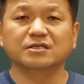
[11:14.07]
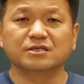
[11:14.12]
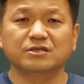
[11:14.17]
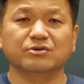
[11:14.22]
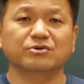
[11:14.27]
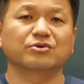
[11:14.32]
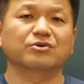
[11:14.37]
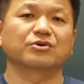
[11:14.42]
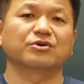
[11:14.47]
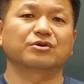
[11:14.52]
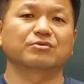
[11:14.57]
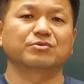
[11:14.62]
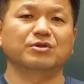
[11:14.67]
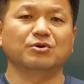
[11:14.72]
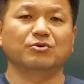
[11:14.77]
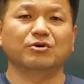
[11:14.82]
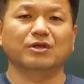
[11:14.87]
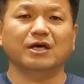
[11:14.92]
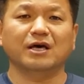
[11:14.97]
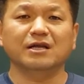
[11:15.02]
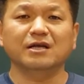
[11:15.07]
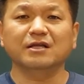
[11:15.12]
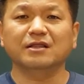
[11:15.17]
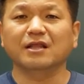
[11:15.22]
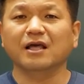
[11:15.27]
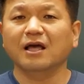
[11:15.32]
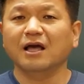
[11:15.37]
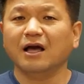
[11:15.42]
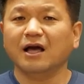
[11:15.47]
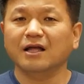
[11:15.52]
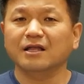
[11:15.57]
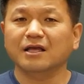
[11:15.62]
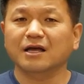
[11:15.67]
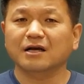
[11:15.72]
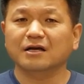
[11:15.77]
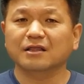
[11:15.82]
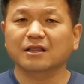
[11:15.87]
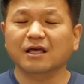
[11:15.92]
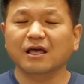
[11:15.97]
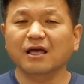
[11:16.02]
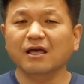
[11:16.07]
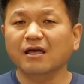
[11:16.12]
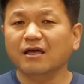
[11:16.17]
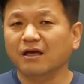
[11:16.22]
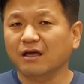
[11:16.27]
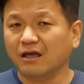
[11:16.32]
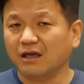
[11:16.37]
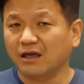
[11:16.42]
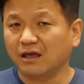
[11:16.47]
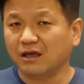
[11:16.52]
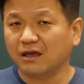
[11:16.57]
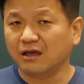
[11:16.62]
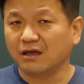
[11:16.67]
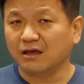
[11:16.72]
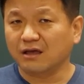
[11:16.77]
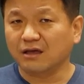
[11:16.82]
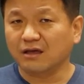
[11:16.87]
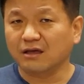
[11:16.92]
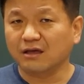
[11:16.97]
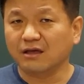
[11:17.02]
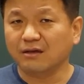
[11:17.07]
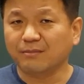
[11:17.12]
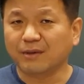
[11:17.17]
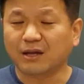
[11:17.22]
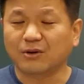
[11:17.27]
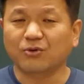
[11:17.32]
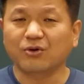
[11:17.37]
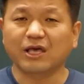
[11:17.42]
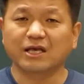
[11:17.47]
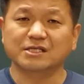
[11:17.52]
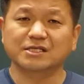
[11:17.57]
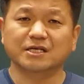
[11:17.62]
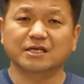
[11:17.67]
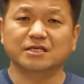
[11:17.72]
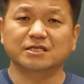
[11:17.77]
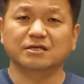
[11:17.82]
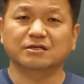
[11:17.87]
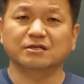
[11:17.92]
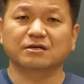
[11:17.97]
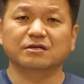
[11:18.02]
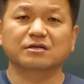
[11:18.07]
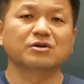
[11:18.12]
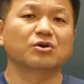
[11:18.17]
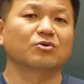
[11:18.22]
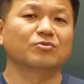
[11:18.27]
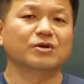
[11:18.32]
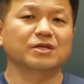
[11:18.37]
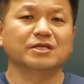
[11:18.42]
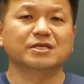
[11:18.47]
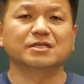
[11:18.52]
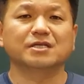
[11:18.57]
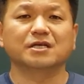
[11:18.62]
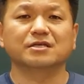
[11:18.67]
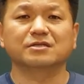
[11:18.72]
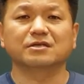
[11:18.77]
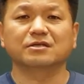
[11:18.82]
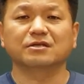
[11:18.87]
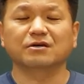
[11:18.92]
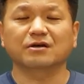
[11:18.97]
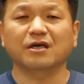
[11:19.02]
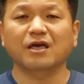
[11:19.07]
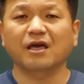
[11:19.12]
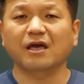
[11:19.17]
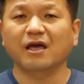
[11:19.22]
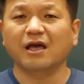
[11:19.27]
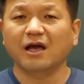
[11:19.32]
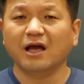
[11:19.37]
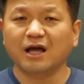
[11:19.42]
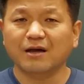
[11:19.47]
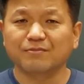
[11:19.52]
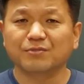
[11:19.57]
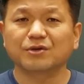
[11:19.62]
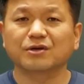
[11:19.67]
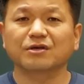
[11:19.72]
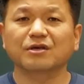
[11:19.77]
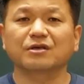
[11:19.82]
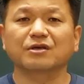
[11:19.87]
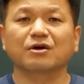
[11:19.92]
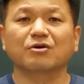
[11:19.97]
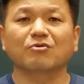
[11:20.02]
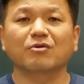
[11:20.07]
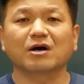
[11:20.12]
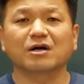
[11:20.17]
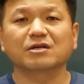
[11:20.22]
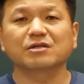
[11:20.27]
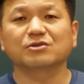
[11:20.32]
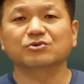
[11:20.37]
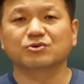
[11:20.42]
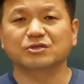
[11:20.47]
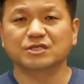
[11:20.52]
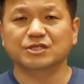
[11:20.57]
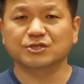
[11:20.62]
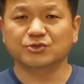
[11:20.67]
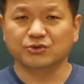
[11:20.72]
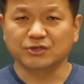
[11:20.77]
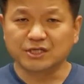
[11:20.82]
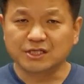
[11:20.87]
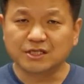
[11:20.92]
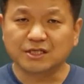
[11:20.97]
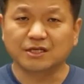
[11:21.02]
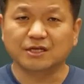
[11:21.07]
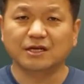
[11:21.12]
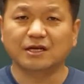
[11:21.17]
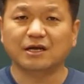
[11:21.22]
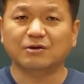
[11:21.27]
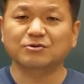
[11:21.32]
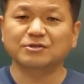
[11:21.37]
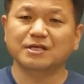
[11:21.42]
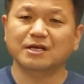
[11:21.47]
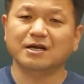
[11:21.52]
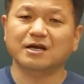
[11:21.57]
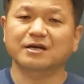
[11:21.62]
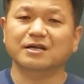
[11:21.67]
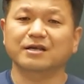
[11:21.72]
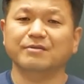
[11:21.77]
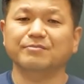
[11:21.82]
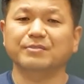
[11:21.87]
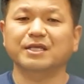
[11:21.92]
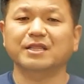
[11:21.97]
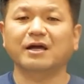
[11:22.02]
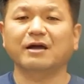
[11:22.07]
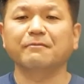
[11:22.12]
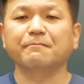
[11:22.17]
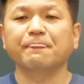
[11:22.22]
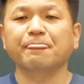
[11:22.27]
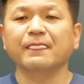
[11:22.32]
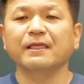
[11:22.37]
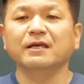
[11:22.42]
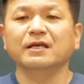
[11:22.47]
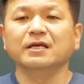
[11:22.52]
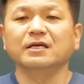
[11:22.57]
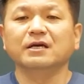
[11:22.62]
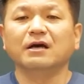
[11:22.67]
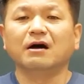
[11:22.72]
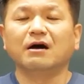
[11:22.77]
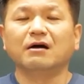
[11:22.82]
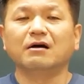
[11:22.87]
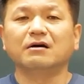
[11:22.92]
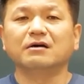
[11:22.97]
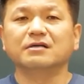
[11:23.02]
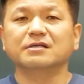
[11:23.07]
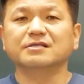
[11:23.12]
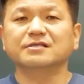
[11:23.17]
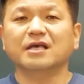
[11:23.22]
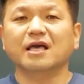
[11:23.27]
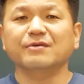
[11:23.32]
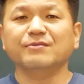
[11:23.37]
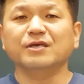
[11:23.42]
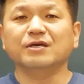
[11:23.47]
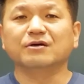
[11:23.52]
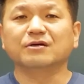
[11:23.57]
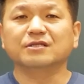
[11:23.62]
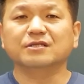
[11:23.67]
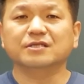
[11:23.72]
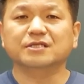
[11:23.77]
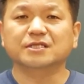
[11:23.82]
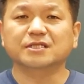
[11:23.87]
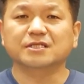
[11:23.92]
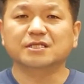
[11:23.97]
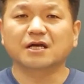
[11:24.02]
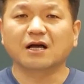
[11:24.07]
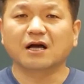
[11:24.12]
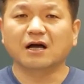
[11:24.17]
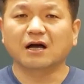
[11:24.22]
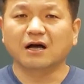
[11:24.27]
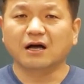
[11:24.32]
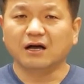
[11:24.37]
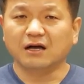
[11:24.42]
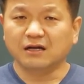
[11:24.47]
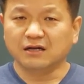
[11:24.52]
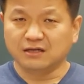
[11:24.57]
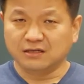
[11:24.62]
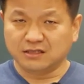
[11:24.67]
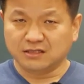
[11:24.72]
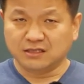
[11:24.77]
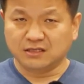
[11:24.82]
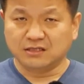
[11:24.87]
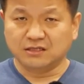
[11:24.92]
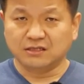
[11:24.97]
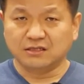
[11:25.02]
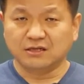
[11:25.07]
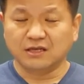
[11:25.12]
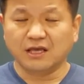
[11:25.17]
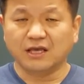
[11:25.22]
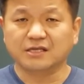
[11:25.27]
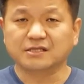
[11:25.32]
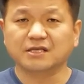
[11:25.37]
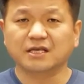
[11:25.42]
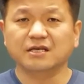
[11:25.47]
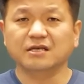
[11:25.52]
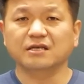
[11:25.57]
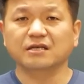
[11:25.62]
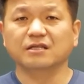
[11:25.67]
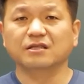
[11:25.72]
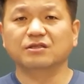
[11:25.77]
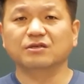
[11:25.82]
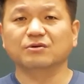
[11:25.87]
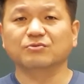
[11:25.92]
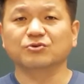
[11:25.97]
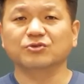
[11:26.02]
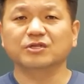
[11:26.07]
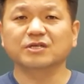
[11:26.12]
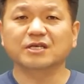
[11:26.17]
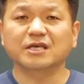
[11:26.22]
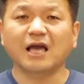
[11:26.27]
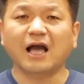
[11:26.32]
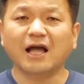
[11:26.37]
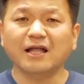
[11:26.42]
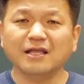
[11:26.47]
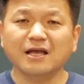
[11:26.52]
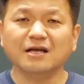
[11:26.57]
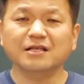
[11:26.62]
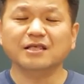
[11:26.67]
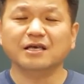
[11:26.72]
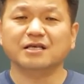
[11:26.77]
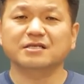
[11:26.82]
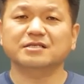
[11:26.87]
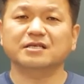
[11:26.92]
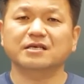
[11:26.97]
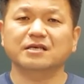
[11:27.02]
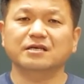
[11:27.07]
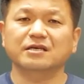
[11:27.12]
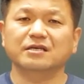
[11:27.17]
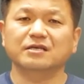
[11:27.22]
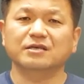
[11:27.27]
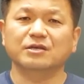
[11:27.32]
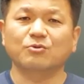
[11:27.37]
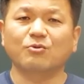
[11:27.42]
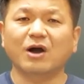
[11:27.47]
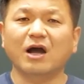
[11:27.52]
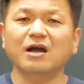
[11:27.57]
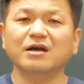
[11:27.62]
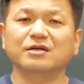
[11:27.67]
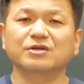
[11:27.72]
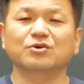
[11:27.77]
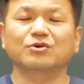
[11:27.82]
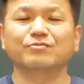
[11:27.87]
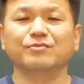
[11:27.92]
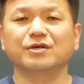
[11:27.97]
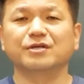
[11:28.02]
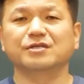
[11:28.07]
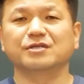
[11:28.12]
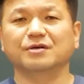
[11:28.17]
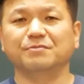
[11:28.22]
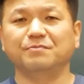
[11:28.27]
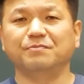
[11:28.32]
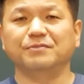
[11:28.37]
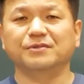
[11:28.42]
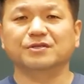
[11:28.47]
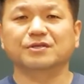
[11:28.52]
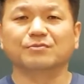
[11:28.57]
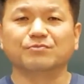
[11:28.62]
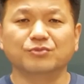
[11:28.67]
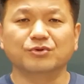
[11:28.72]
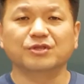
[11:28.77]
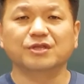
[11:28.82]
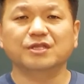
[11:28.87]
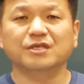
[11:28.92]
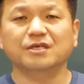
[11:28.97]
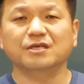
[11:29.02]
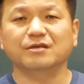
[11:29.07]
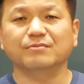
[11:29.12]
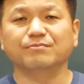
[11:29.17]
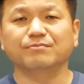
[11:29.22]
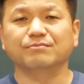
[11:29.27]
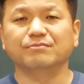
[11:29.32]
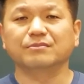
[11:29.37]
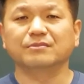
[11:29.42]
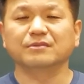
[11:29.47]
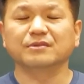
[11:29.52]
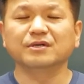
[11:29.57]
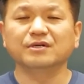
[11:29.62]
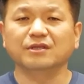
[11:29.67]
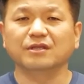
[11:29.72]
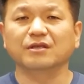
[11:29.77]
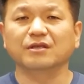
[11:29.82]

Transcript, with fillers: 진정으로 여러분이 원하는 한양대 에, 바로 SA 전형, 글로벌 인재 전형의 합격의 영광을 누릴 수 있으리라고 생각을 합니다. 어, 사이미 영어 특기자 그 SA 인터뷰, 특히 한양대 SA와 그리고 면접 전문팀은